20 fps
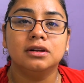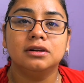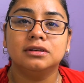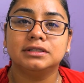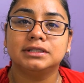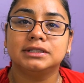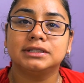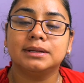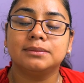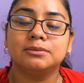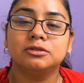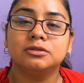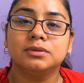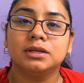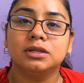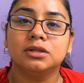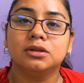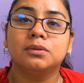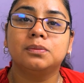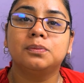Nos estamos
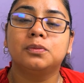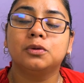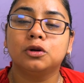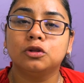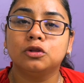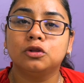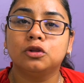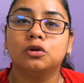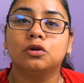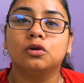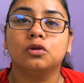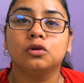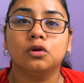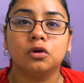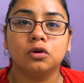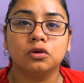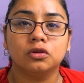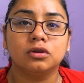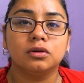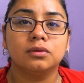viendo pronto con
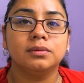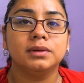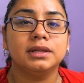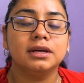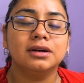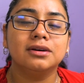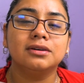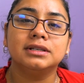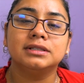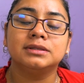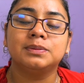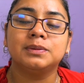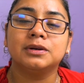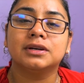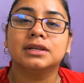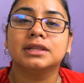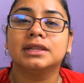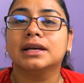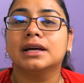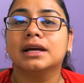otro video. Espero
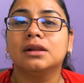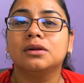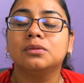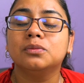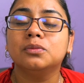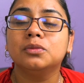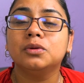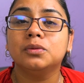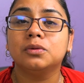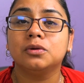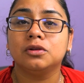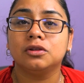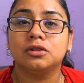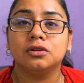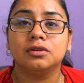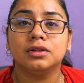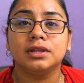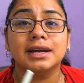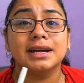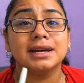que tengan un muy
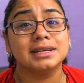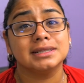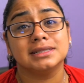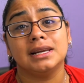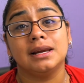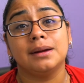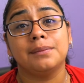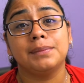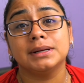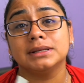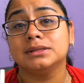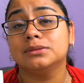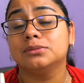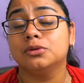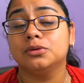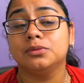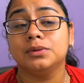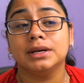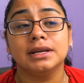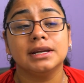bonito día, que se la pasen
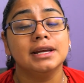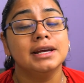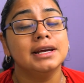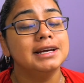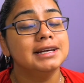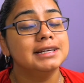muy bien.